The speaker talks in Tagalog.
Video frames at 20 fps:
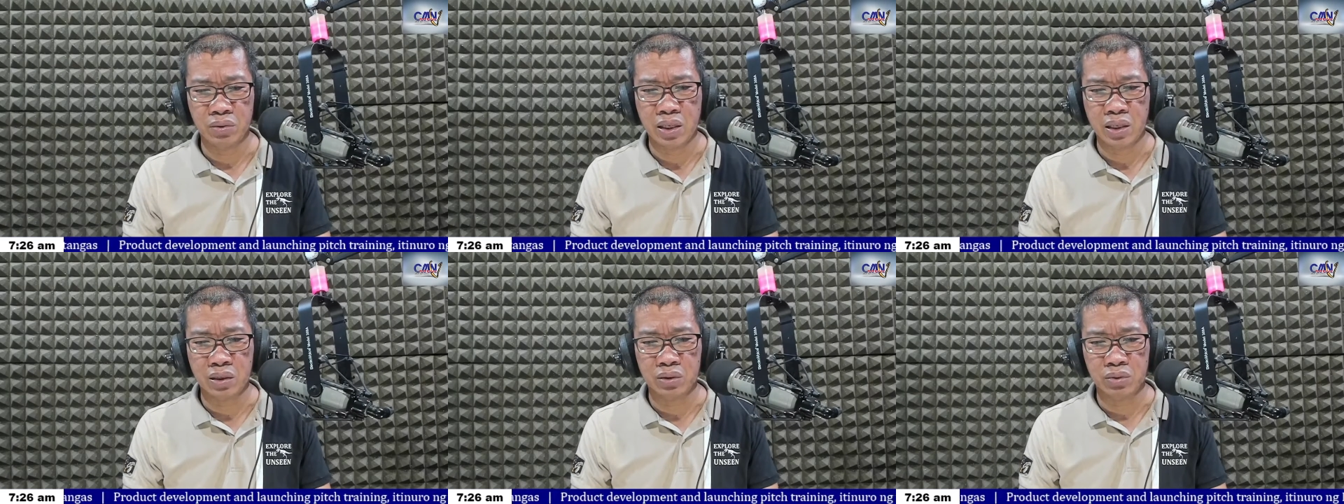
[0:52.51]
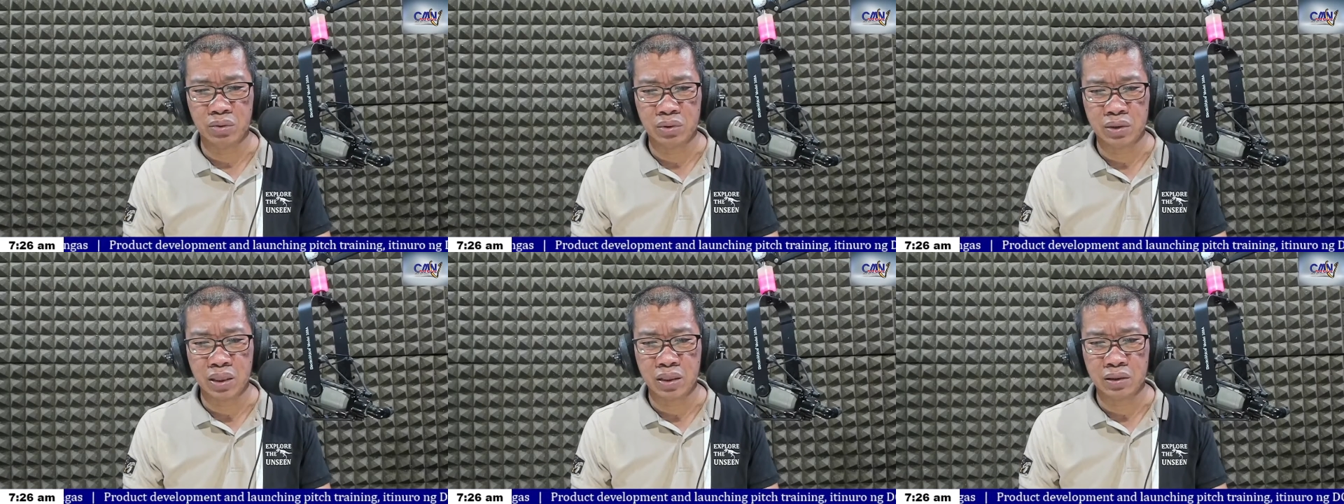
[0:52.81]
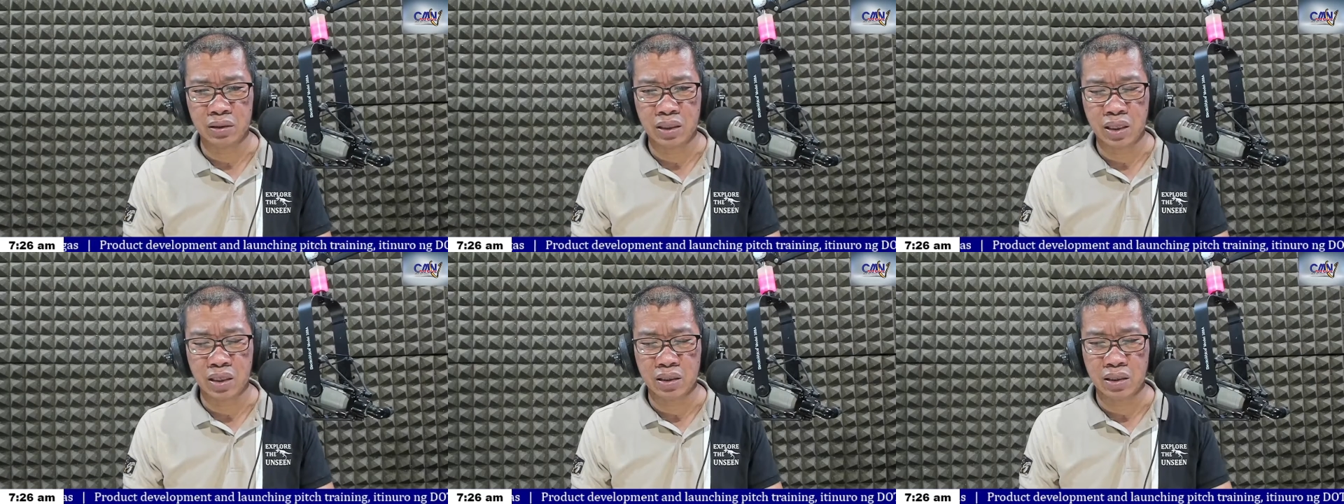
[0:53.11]
ng
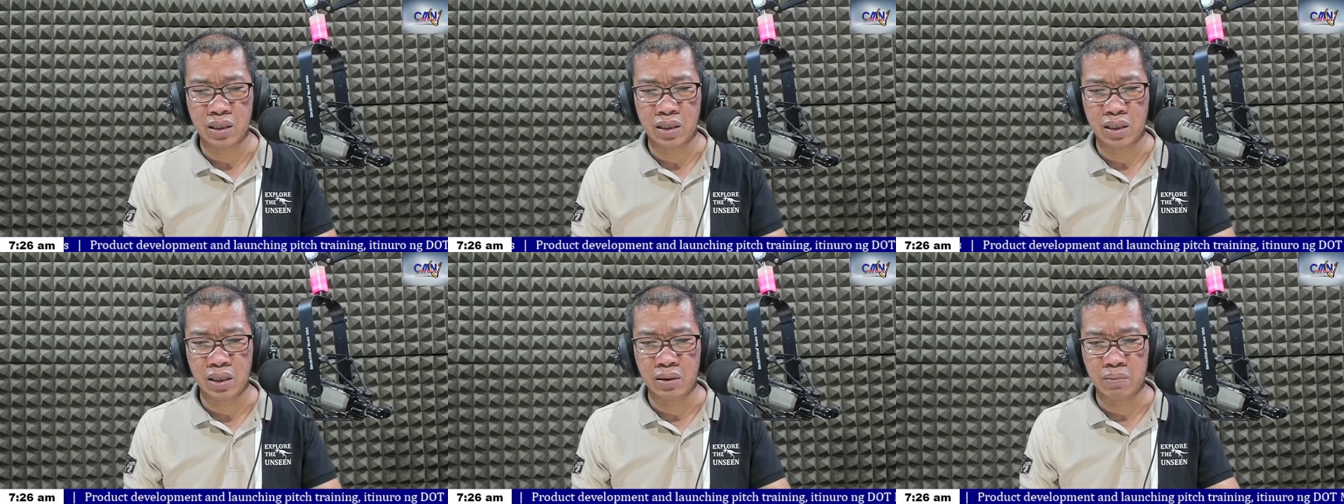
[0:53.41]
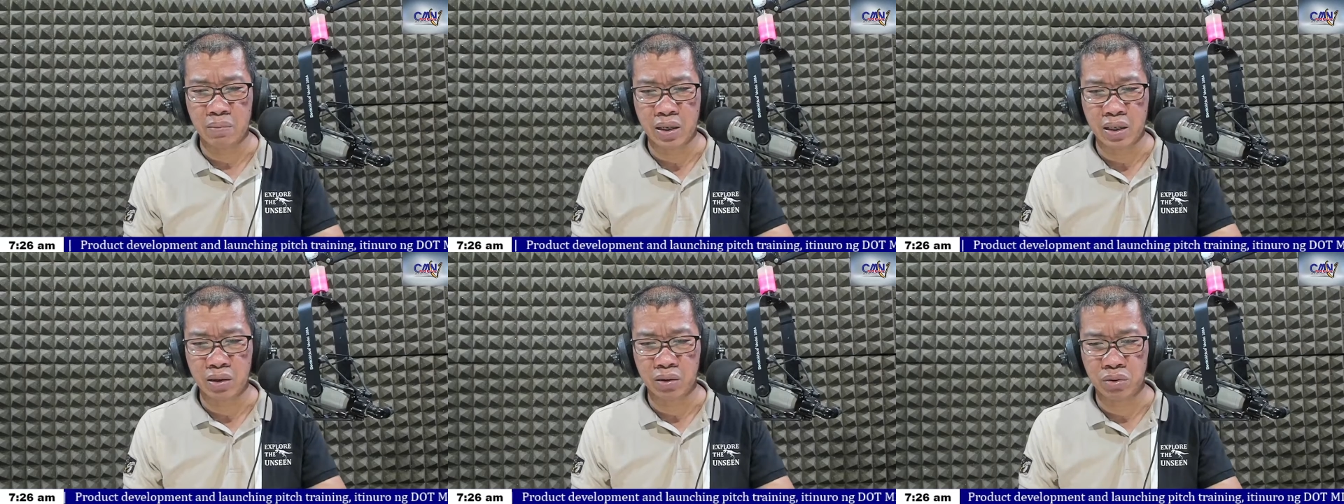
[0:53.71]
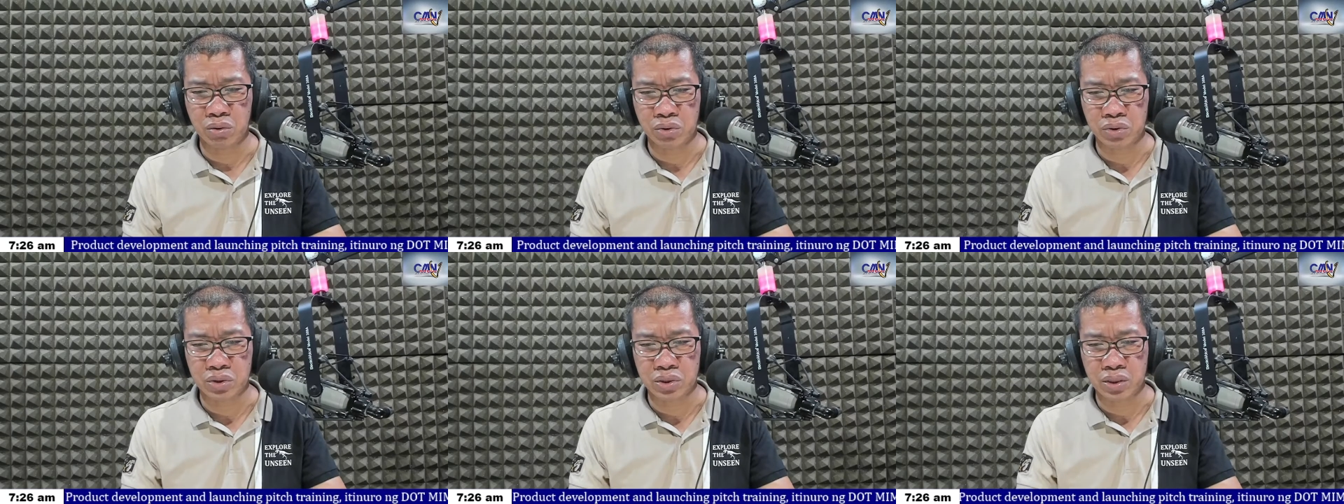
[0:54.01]
Duterte hanggang kay
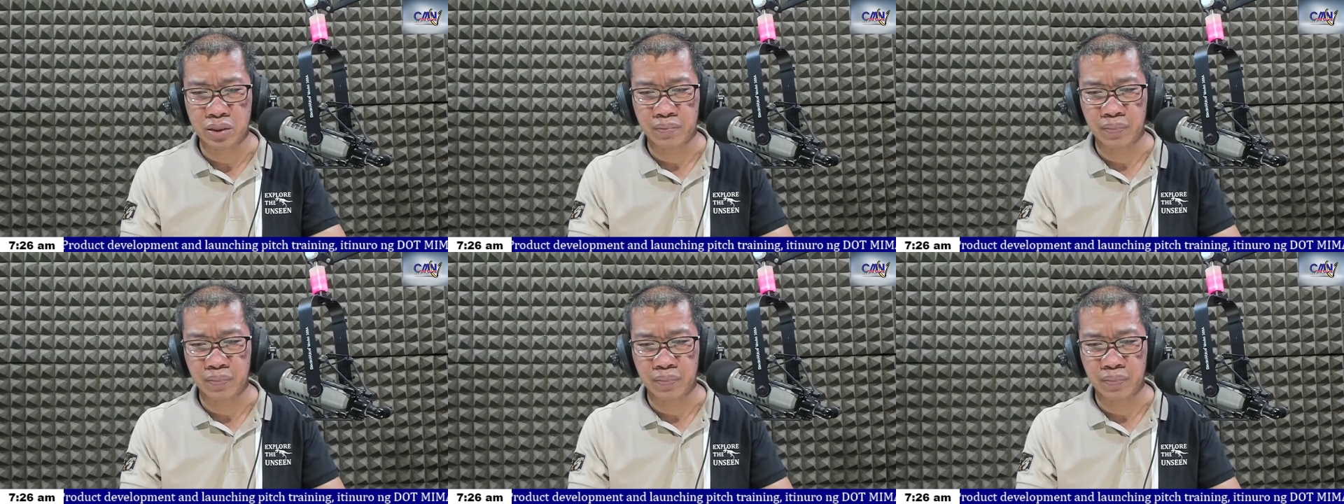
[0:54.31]
Marcos.